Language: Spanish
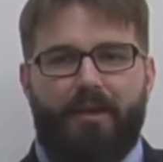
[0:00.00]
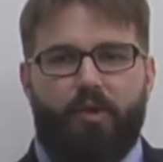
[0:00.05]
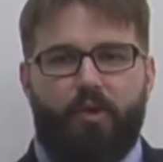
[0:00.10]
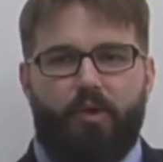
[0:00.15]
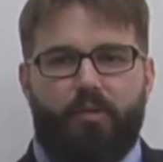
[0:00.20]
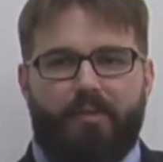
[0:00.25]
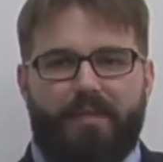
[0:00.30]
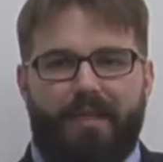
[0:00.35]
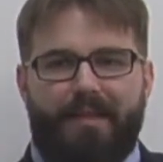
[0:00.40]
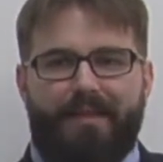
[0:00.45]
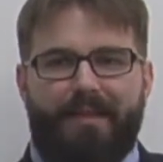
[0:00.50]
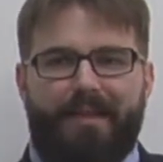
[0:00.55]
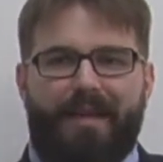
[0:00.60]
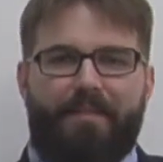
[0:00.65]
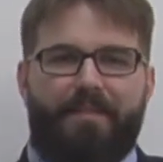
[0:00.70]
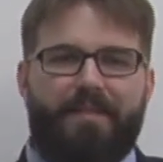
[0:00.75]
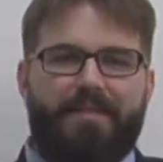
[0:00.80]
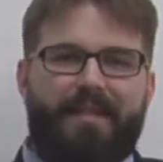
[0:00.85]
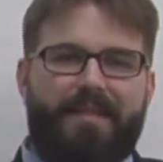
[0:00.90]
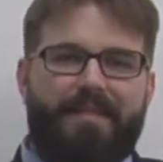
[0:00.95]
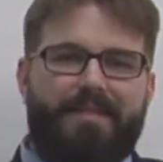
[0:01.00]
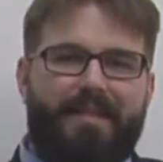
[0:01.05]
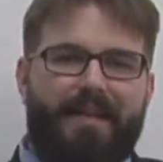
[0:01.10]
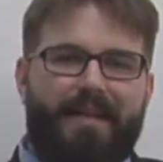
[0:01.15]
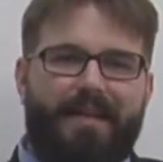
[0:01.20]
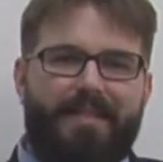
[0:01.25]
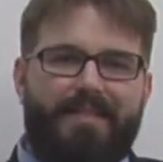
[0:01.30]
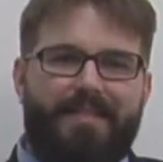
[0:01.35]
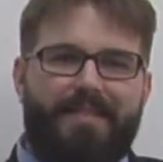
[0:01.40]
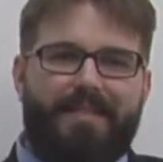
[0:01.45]
No obstante, a pesar de esta
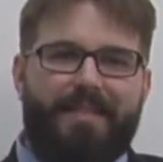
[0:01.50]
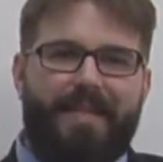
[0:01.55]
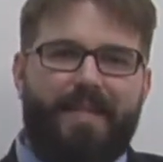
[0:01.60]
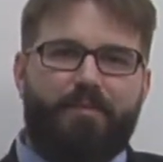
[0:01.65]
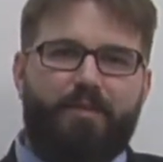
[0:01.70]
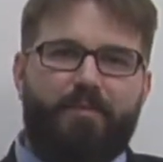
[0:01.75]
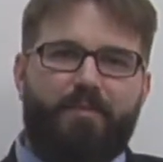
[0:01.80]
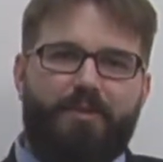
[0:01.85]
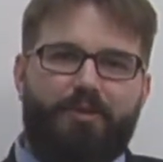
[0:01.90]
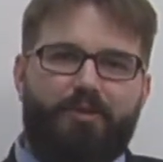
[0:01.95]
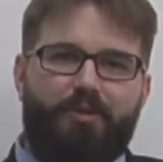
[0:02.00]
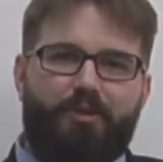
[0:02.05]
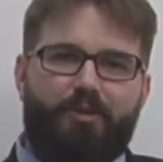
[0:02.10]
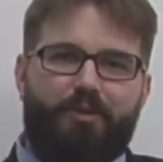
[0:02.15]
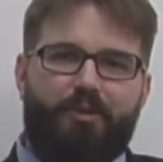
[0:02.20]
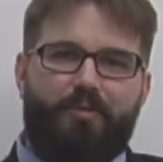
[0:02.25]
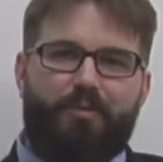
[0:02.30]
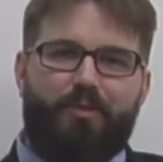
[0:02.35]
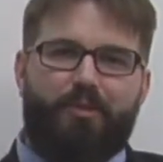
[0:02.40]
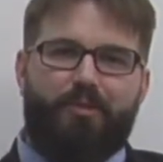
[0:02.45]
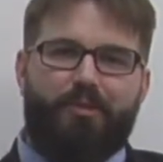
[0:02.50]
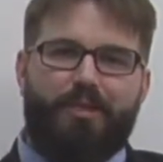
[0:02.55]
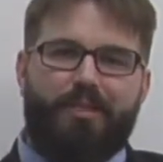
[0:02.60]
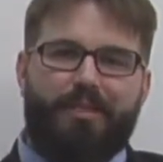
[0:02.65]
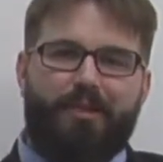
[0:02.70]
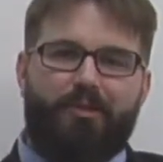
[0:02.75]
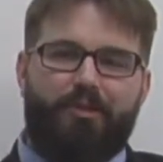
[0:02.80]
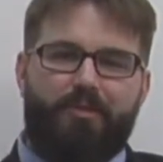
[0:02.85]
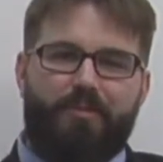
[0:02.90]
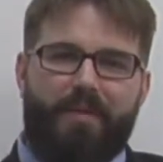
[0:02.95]
crisis, hemos visto cómo los
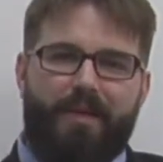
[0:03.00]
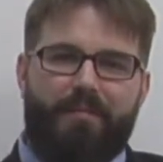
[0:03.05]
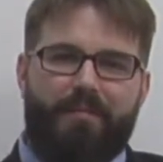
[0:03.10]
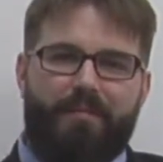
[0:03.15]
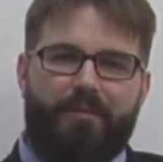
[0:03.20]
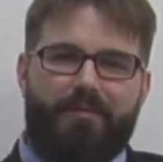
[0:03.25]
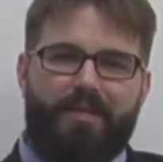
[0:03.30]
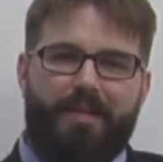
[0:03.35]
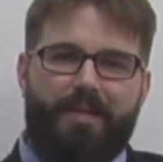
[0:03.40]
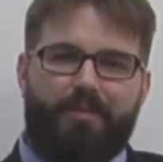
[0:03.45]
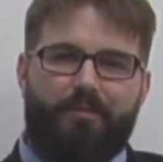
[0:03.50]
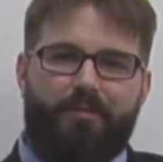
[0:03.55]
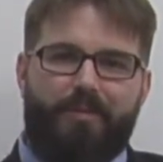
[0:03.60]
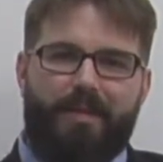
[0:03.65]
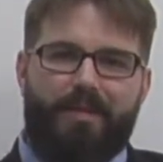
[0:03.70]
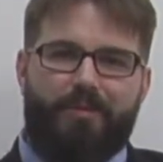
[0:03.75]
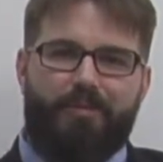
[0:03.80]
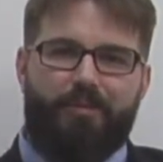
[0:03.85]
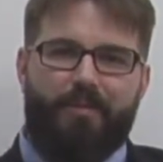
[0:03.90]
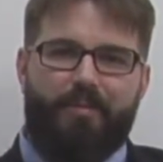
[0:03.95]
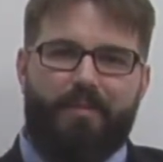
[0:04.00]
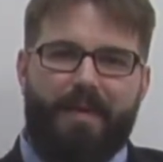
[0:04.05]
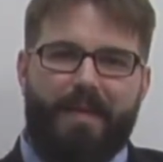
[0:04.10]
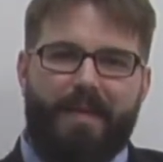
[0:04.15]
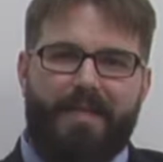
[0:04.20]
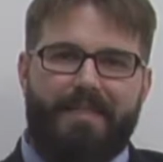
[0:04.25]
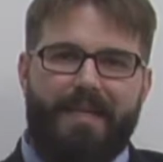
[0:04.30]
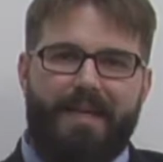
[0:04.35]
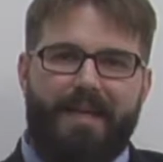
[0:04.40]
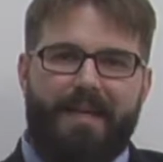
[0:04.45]
Estados miembros de las comunidades
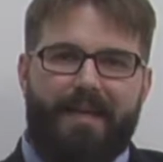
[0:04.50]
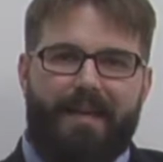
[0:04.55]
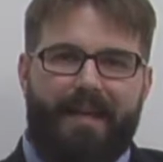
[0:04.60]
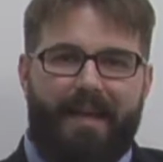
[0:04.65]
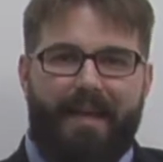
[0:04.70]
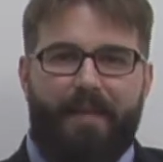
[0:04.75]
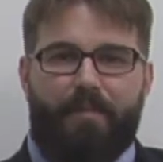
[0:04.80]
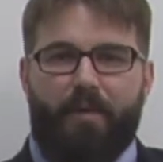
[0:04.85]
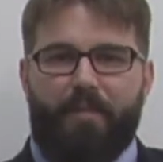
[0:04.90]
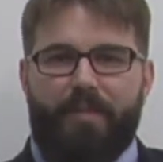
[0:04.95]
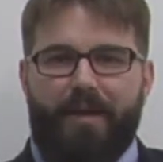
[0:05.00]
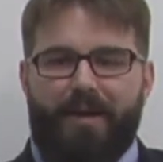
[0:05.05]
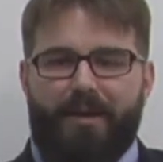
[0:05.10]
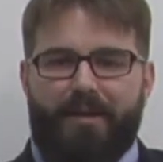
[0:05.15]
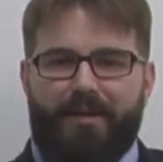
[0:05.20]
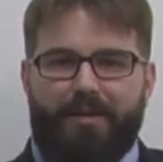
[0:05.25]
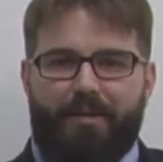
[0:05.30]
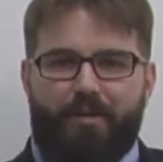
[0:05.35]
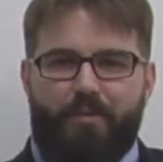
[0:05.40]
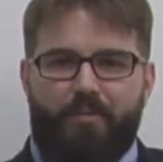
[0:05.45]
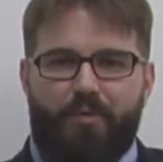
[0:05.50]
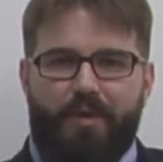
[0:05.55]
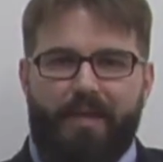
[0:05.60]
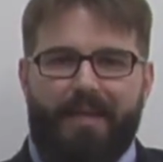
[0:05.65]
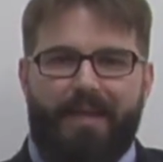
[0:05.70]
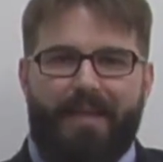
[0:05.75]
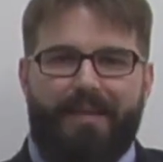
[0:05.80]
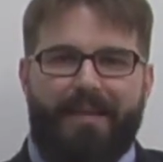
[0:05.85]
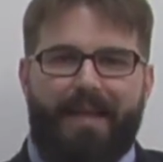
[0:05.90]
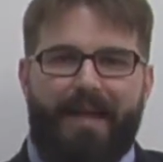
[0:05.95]
europeas y la propia
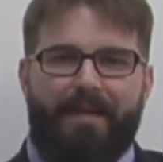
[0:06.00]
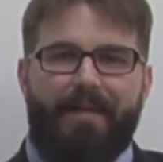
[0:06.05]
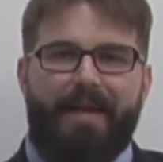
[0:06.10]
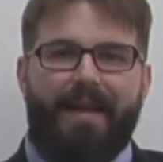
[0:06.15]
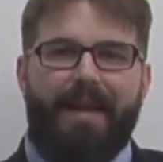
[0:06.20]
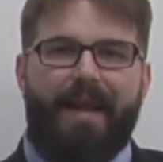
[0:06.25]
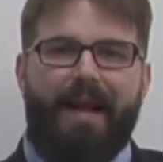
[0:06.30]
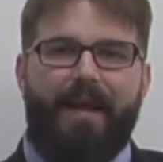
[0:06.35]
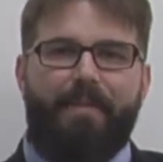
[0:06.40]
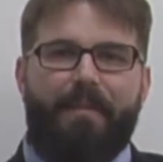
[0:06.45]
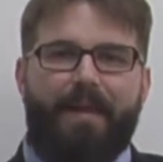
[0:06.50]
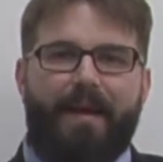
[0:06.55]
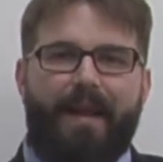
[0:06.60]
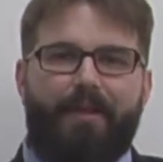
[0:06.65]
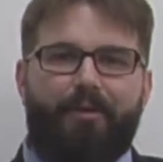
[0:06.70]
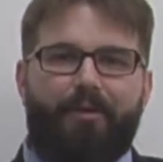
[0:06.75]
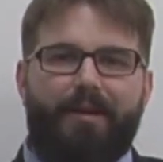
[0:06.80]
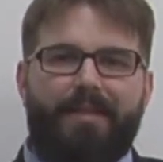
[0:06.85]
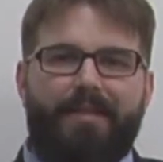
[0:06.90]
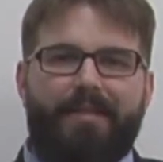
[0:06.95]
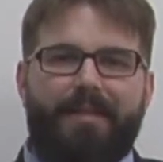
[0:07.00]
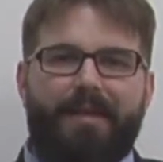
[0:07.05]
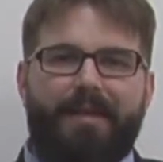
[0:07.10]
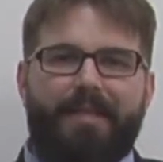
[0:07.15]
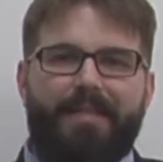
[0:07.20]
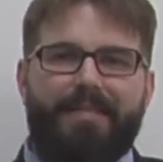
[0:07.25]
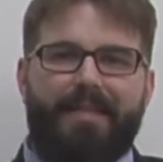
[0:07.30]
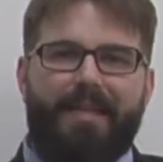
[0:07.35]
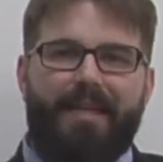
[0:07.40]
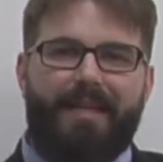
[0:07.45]
comunidad habían acaparado el
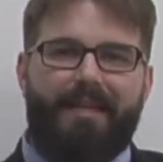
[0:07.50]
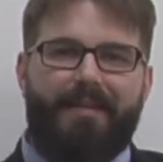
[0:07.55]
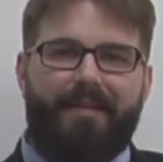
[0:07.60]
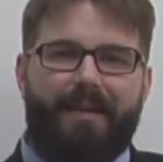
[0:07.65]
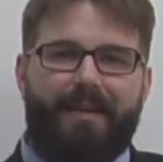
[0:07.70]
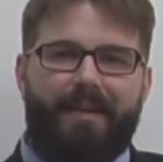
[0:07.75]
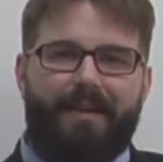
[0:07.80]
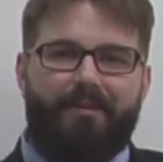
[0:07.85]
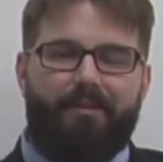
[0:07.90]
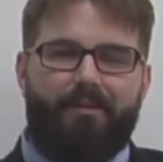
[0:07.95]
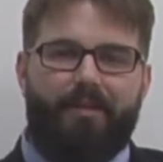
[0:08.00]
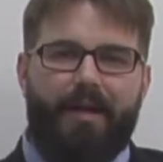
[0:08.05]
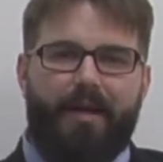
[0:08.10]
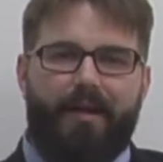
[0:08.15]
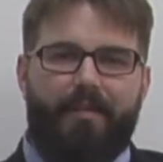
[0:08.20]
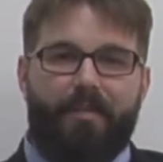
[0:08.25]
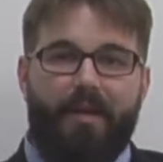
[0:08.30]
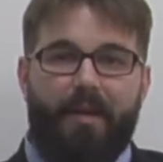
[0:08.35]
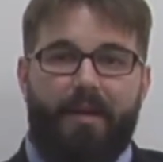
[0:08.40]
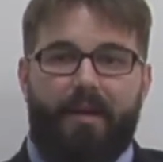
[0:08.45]
interés internacional.